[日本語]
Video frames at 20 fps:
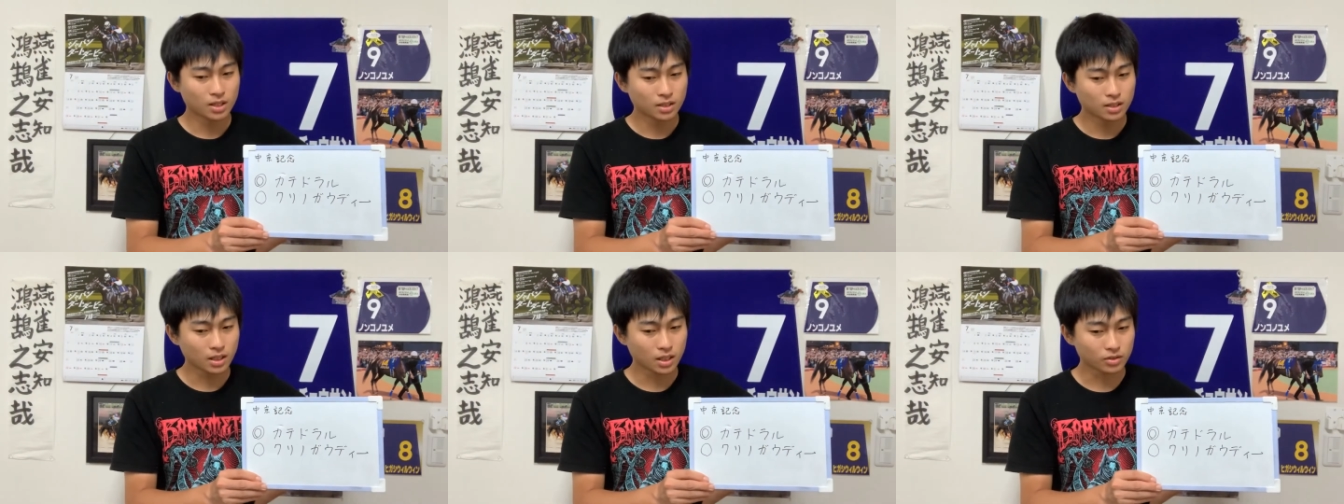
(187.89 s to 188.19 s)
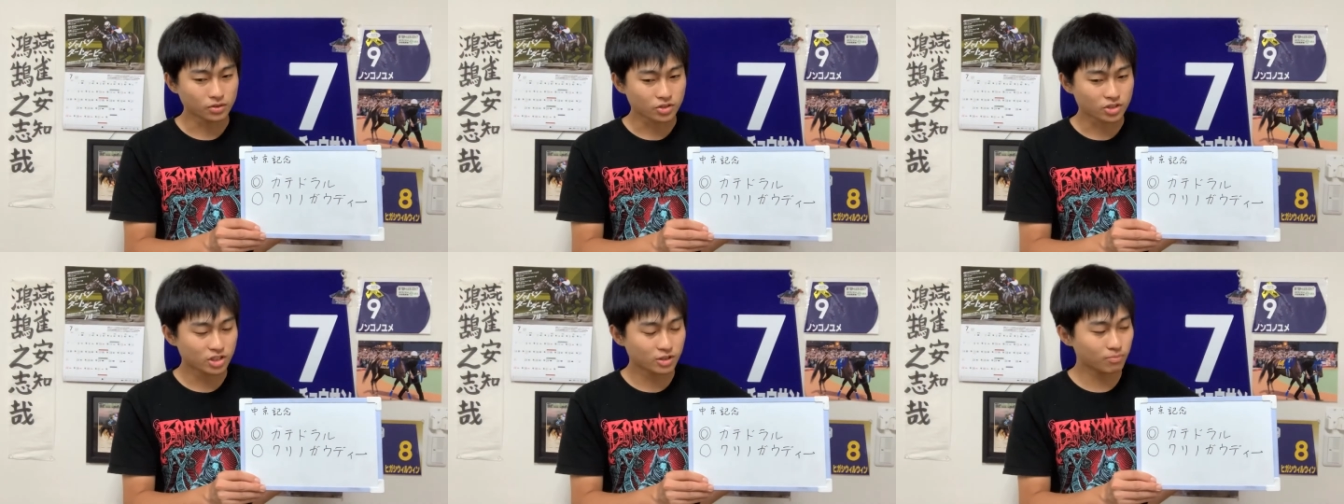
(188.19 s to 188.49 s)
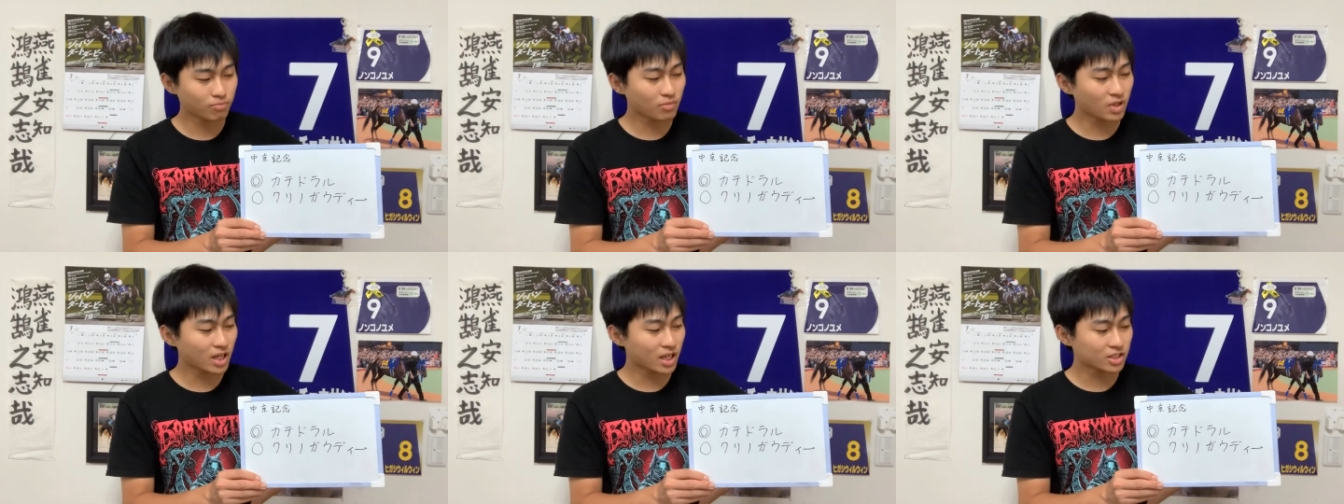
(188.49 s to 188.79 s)
であと新
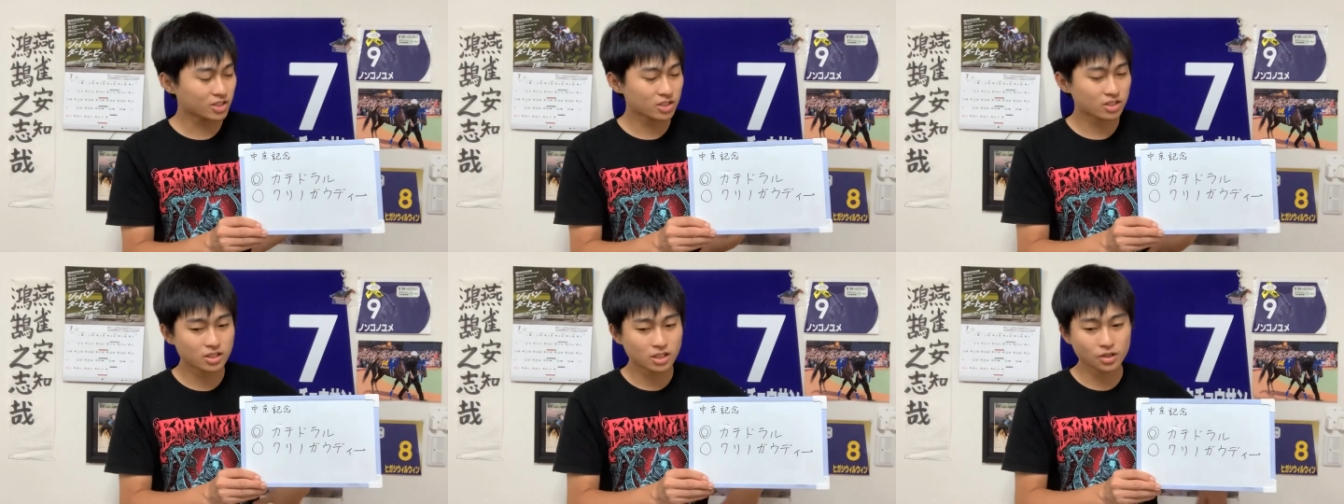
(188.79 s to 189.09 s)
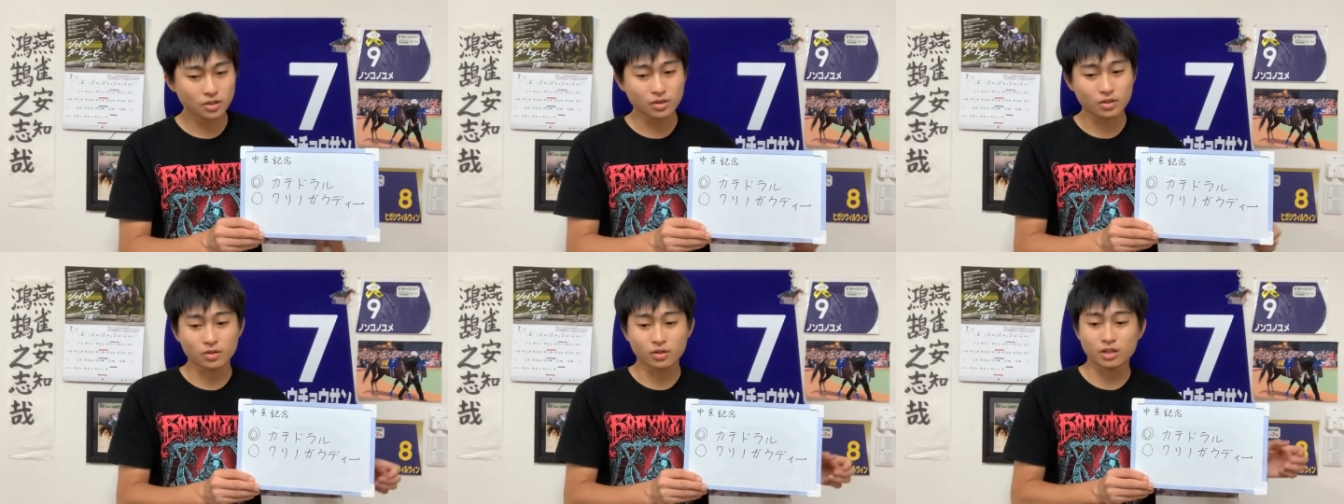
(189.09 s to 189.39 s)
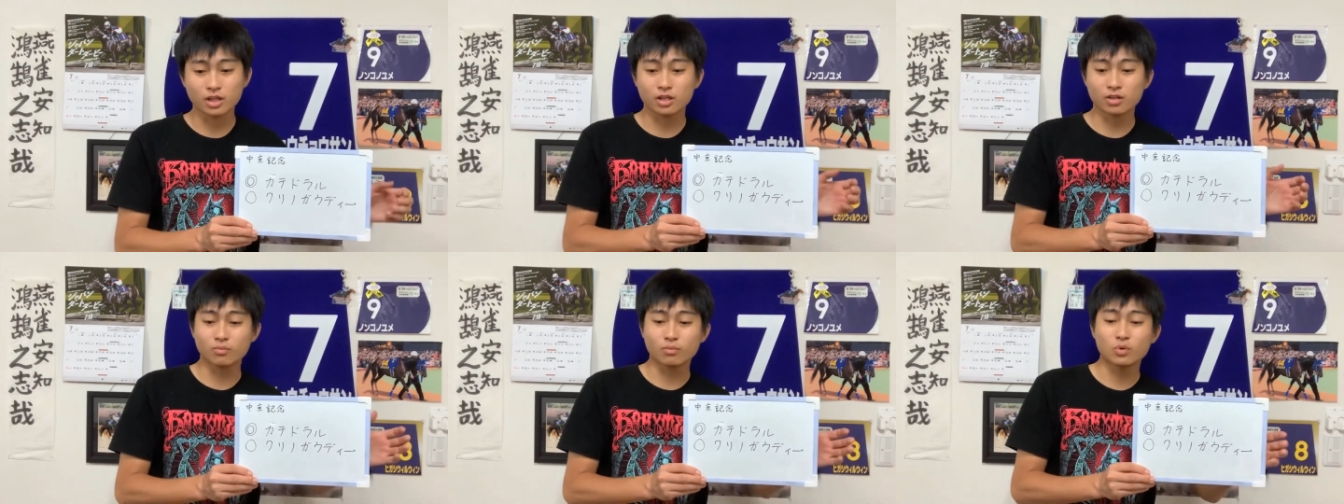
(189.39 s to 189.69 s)
馬勝ちした時の
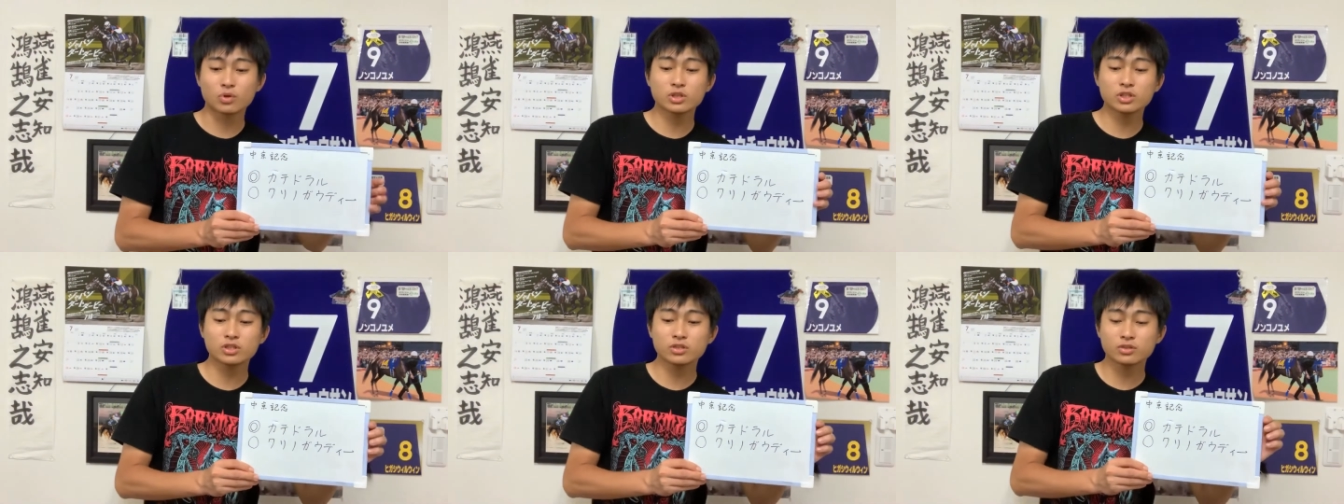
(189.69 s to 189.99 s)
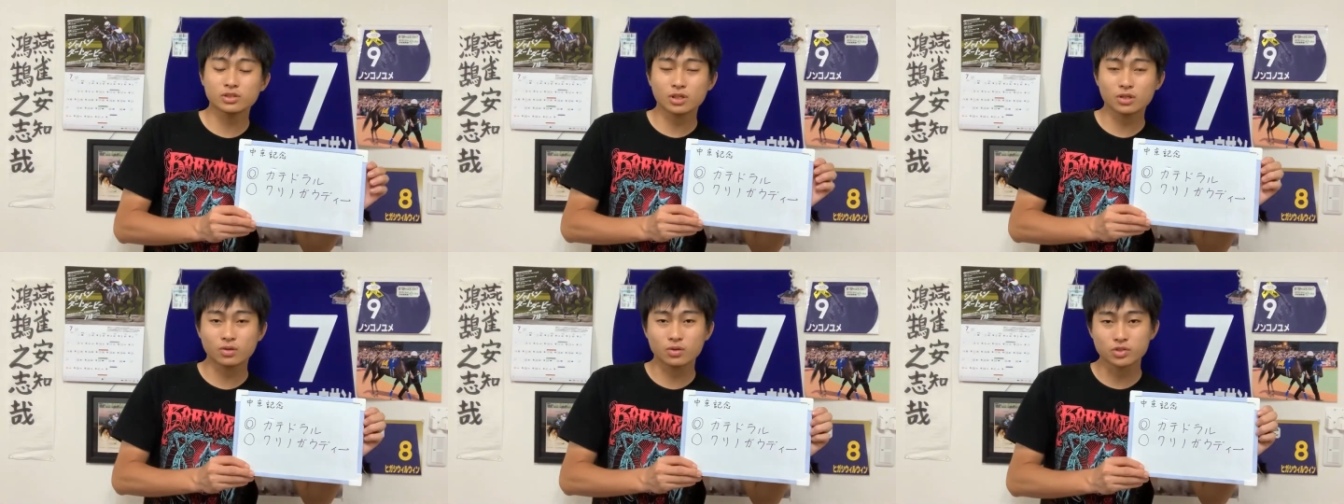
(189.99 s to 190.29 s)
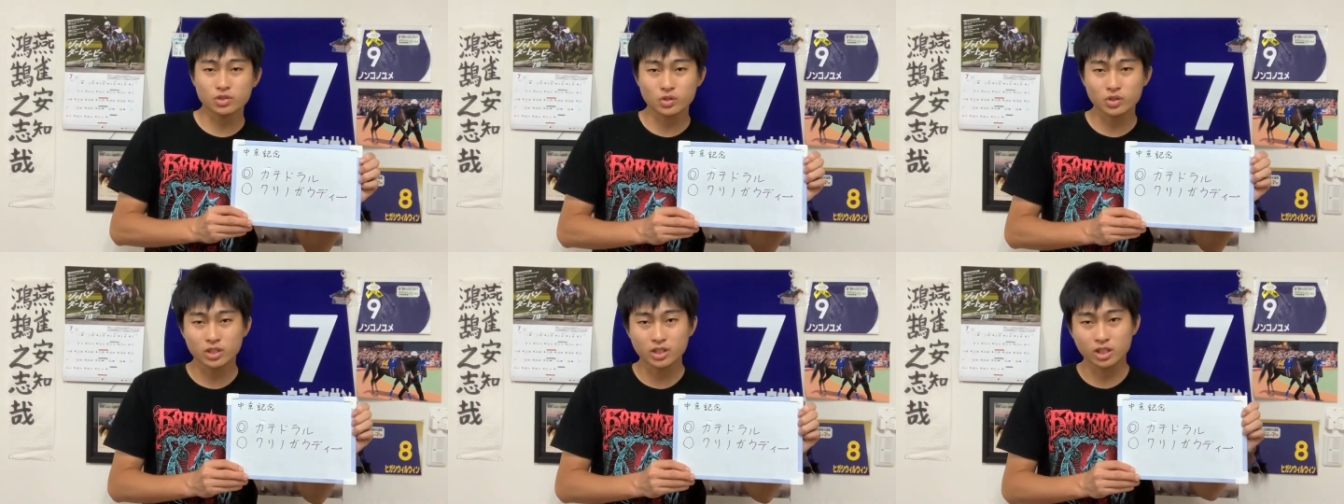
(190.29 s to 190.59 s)
ねあの森裕太郎
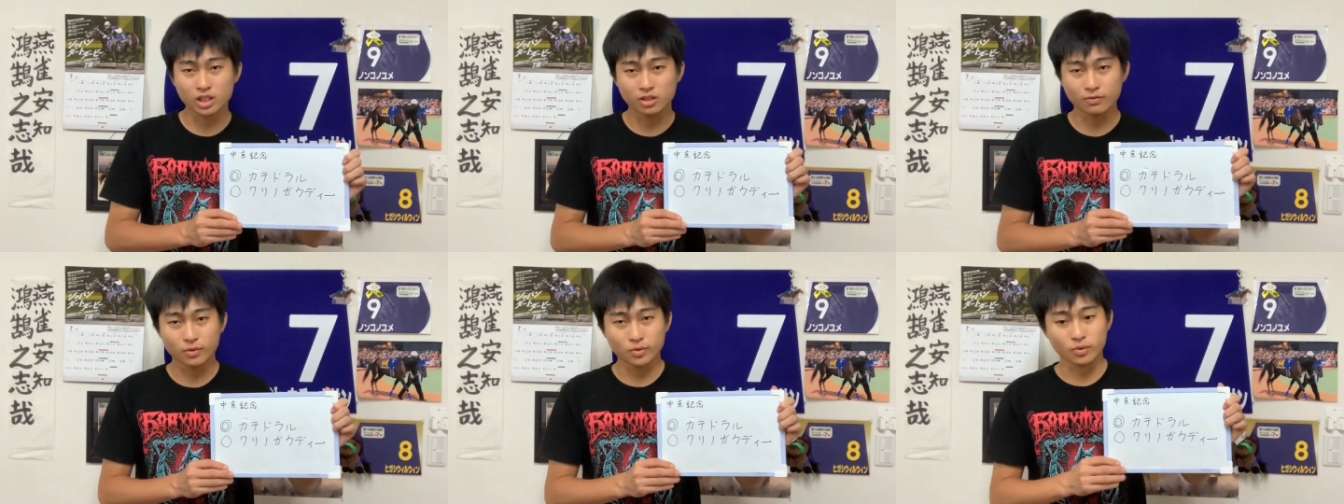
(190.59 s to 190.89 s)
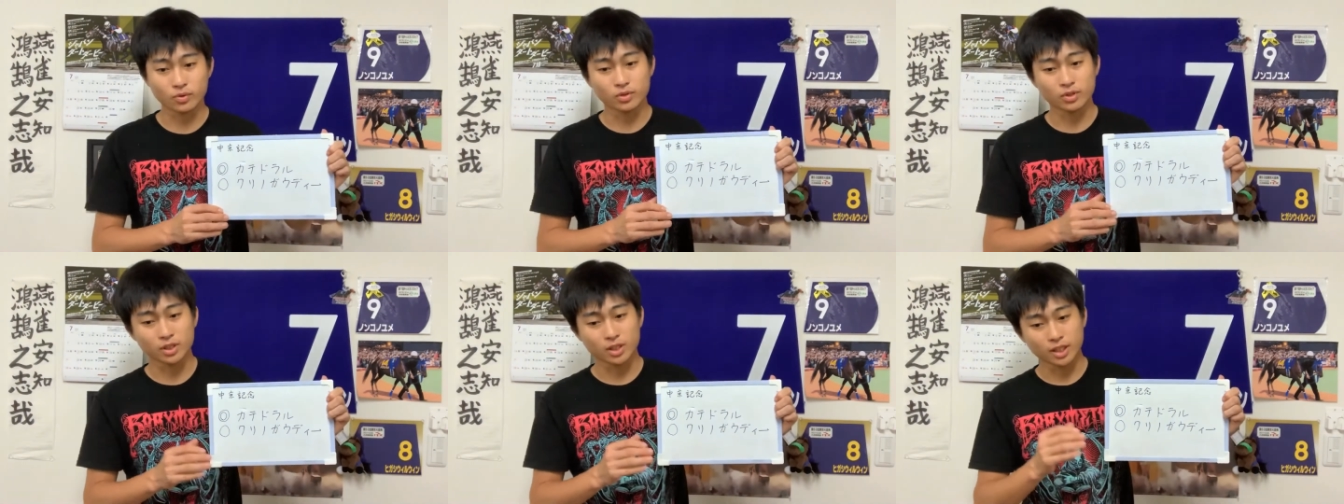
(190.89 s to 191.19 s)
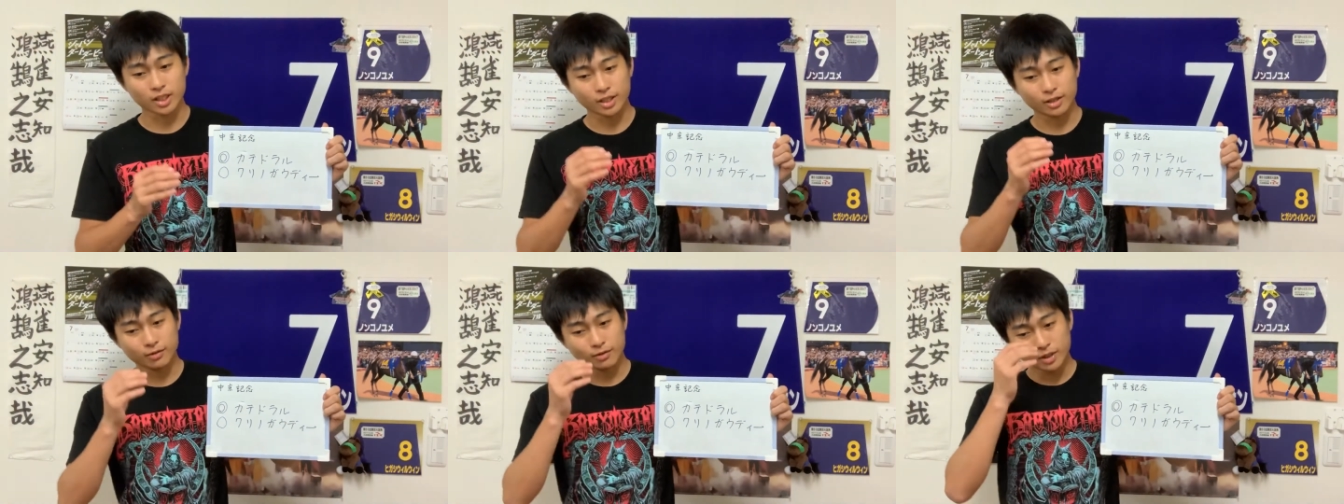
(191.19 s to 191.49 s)
ジョッキーに戻るんでね、